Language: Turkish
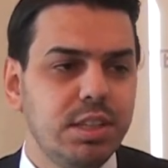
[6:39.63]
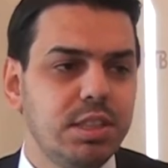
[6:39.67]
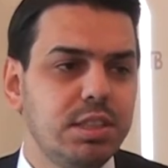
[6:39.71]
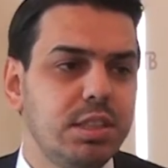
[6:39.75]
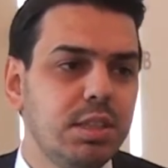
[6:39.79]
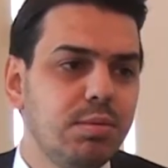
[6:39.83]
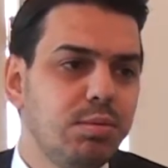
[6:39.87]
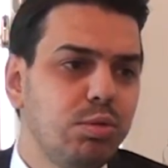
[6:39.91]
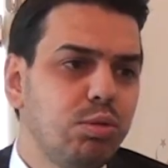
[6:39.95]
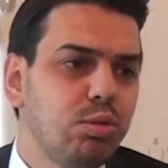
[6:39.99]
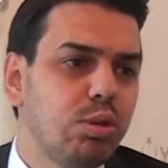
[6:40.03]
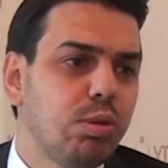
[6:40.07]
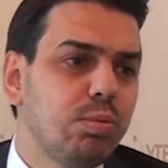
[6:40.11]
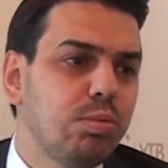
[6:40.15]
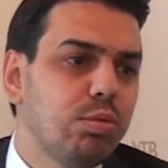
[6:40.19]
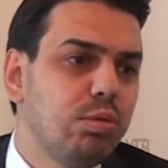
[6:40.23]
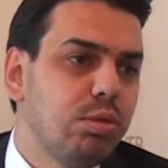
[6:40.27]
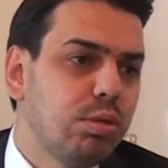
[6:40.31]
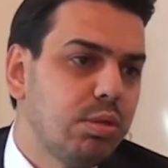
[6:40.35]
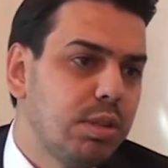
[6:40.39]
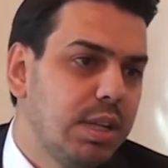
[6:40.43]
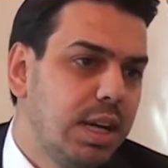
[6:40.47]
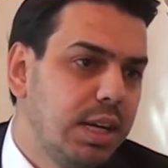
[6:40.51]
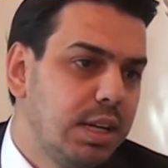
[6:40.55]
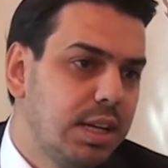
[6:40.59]
İşte bu
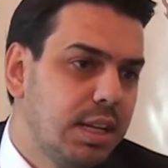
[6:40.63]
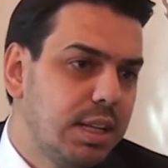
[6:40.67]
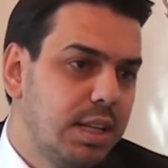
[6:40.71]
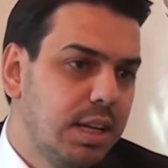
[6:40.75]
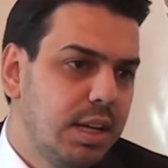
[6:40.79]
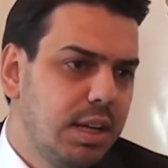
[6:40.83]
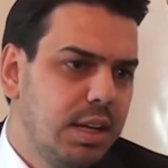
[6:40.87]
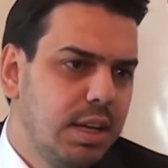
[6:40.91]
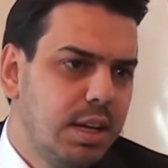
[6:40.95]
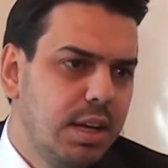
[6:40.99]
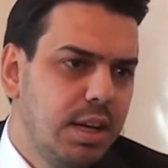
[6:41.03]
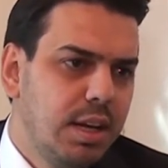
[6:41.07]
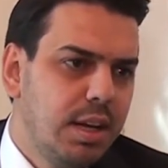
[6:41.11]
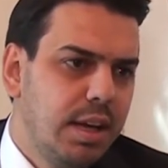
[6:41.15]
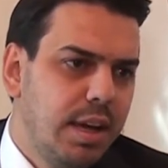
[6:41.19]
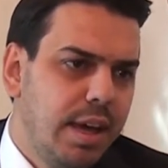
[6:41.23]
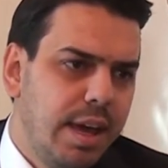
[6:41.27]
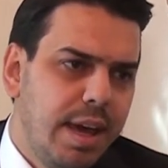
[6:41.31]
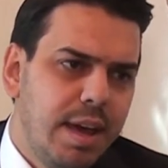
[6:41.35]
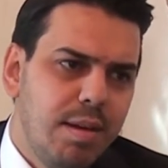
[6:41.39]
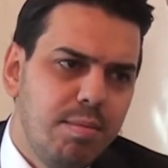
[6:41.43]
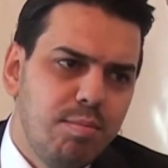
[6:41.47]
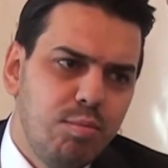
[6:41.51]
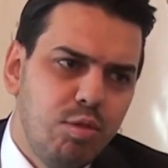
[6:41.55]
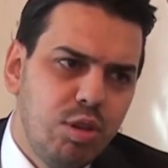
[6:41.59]
topluluklarla da
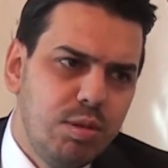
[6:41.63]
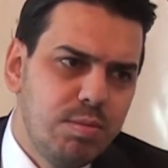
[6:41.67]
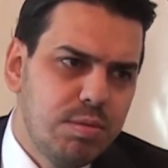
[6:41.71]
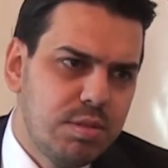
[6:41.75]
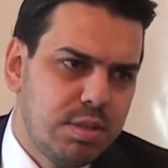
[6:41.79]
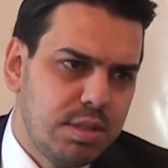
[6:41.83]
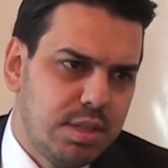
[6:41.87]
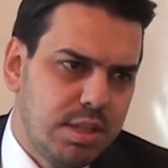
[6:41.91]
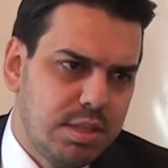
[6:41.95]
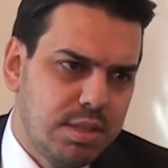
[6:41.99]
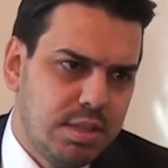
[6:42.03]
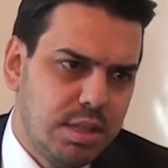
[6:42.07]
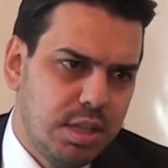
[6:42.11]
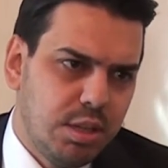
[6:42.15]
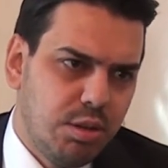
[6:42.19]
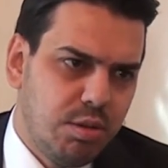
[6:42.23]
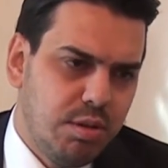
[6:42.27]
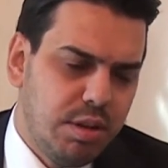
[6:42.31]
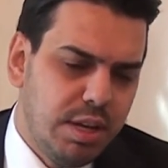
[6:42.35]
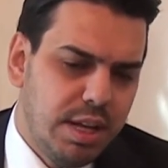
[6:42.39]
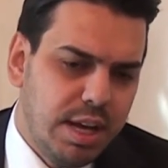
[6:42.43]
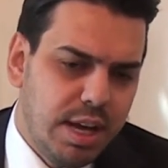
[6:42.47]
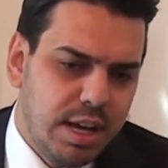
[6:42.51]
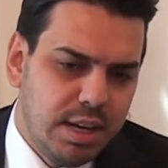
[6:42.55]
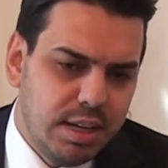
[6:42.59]
en mühim sırasına
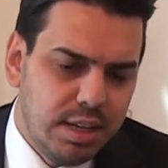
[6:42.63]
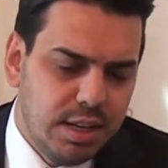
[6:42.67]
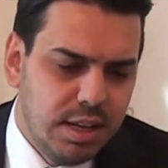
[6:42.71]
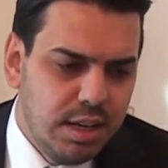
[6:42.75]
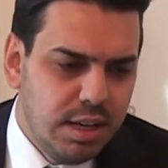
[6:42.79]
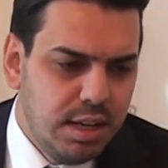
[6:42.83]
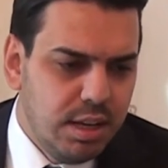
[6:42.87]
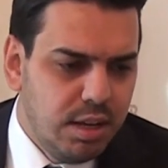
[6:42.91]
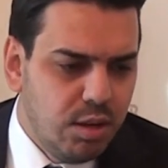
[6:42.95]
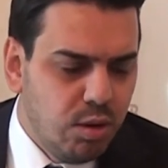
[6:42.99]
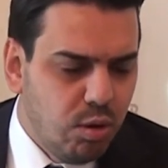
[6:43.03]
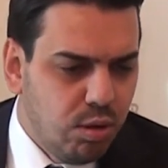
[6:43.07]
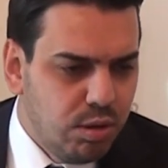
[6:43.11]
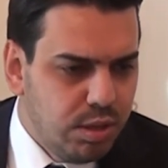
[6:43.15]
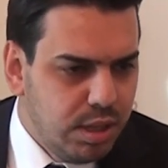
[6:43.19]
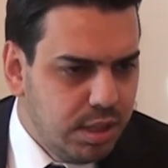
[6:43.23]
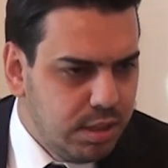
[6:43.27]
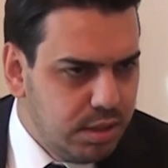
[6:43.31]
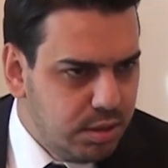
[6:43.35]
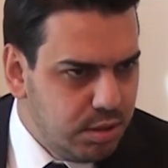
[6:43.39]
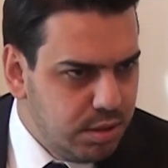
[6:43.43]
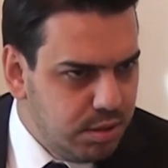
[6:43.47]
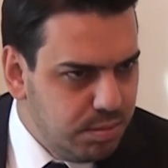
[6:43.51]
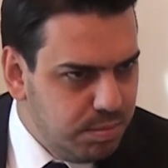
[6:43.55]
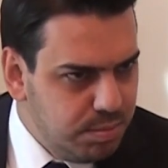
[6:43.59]
göre yani
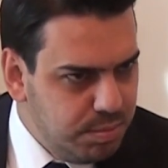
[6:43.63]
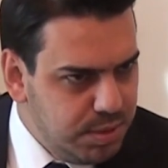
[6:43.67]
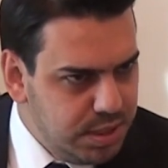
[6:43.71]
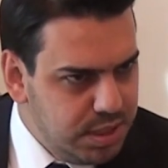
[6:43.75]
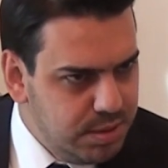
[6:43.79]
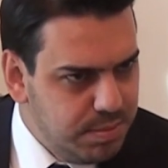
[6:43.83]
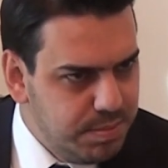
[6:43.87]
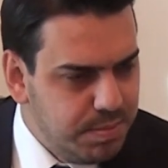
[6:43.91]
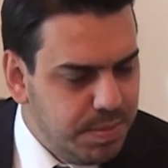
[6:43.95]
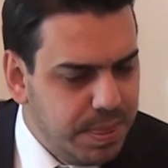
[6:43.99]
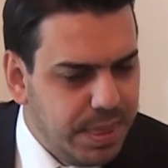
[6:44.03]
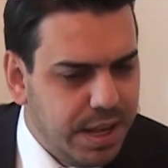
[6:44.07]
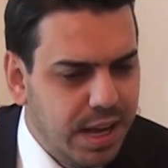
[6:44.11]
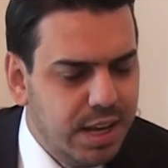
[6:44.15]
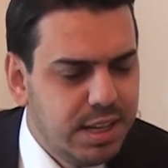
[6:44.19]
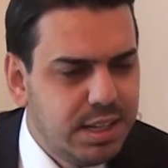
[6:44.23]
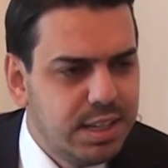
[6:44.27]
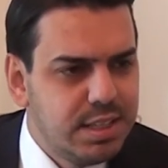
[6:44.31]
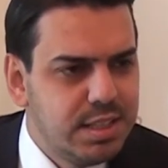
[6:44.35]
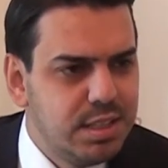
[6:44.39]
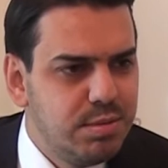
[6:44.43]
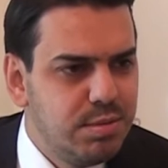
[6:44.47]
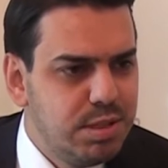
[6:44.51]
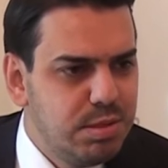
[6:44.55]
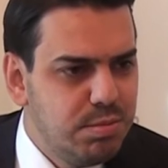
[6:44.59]
bizim
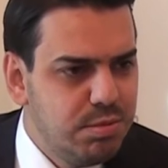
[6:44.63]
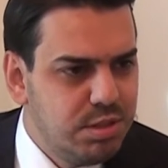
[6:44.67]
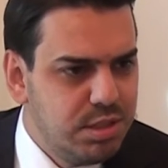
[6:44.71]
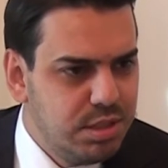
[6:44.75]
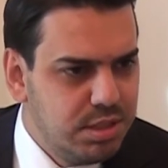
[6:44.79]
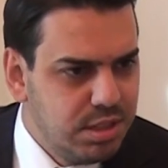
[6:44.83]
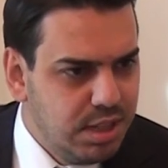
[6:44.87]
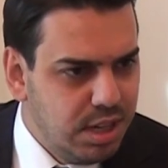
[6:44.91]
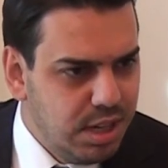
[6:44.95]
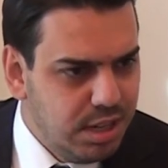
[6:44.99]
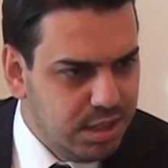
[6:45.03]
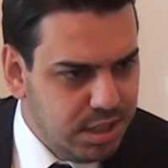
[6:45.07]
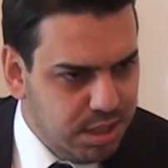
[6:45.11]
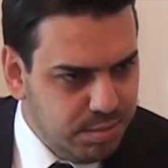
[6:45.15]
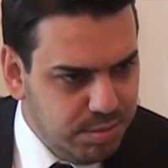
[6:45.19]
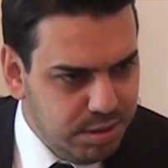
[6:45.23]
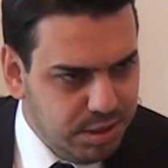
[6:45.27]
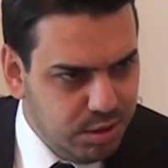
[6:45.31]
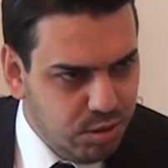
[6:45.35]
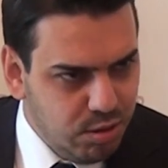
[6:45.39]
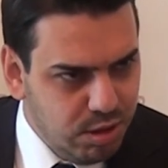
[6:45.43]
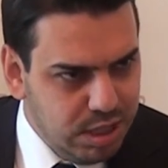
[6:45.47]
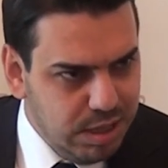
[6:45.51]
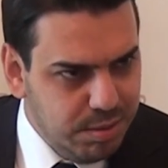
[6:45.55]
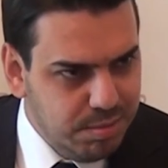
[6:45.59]
hangisi bizim için daha tabii
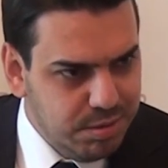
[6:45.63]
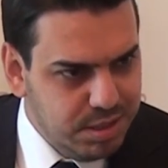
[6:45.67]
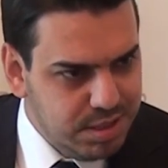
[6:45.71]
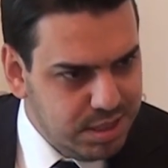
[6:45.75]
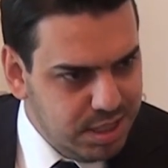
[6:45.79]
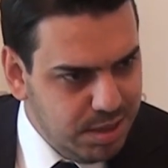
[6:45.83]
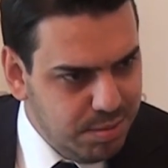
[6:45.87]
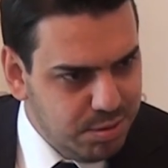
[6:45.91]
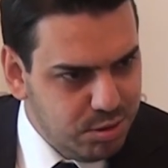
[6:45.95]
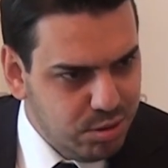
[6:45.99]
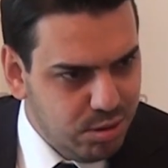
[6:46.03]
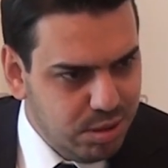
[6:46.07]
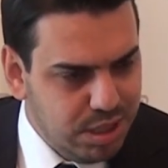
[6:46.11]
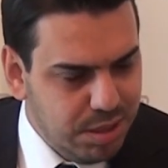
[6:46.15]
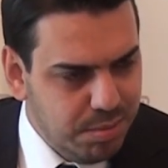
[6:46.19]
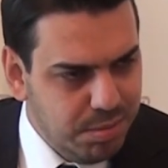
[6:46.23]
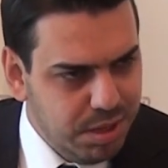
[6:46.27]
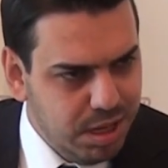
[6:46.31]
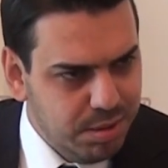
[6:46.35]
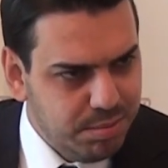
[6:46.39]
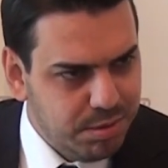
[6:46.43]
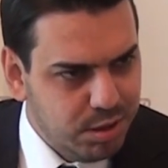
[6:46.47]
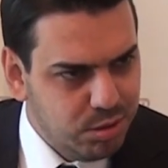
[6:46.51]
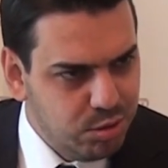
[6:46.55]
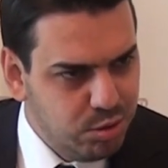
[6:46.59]
ki önemli, hepsi
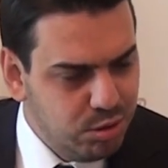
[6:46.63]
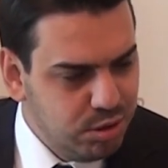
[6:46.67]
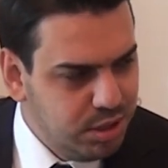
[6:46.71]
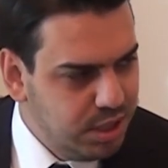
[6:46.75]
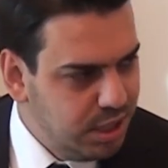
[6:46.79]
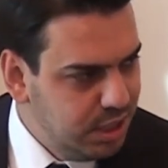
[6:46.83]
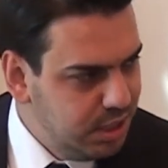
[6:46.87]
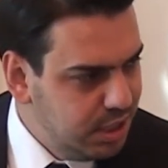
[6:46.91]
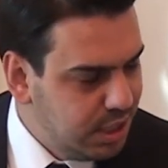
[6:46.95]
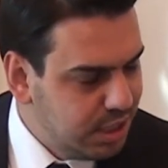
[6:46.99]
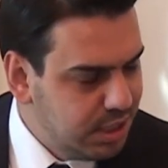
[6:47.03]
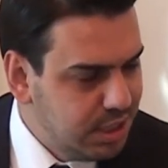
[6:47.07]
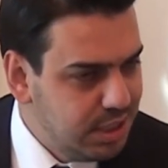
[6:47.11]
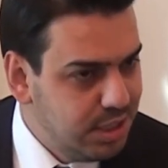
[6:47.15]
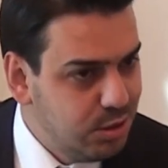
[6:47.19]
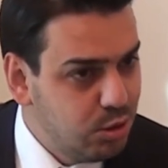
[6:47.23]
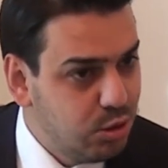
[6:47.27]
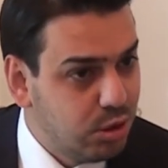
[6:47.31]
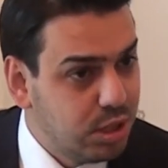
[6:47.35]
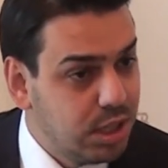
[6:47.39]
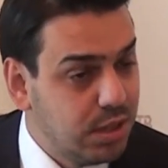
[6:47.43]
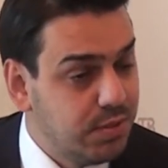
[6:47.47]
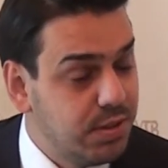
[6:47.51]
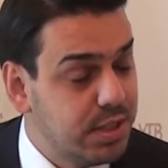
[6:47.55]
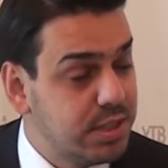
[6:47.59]
önemli ama Türkiye'nin yakın
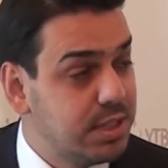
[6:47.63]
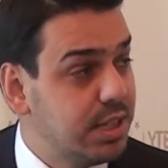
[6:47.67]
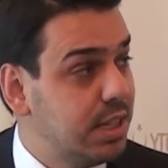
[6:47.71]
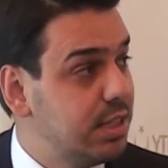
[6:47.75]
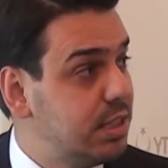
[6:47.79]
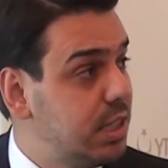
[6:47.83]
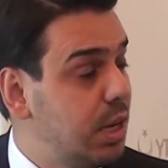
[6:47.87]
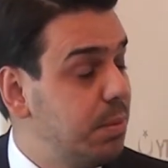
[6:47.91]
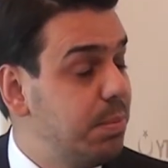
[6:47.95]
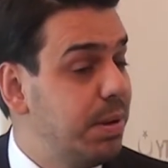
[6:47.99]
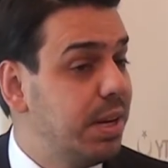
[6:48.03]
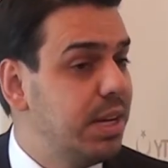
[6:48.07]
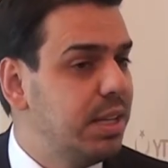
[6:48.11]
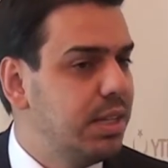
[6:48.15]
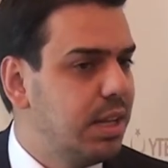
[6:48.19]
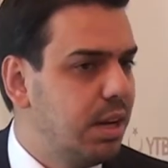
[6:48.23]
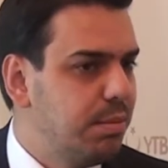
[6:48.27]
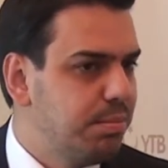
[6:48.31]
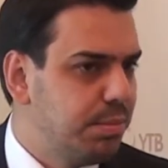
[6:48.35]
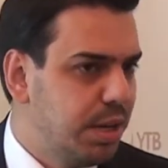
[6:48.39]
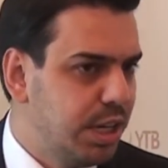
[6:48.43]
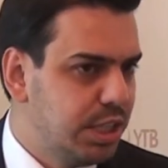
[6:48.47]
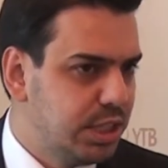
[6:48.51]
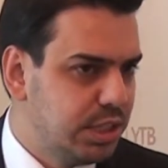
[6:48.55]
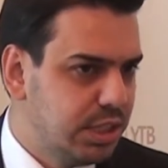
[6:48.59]
coğrafyasından
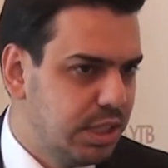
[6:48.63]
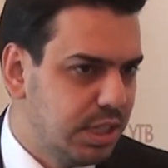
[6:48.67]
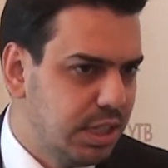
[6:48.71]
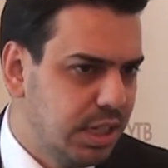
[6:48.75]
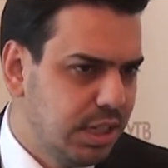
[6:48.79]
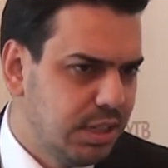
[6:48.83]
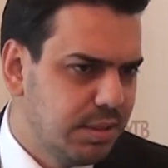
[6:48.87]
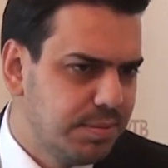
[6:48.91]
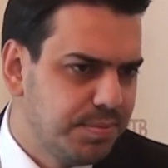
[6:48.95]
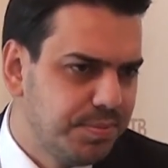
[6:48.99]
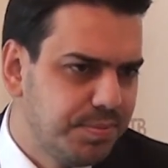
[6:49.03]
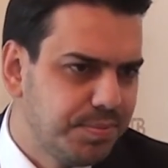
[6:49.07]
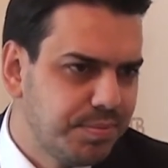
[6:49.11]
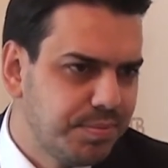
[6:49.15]
çeperinden başlayarak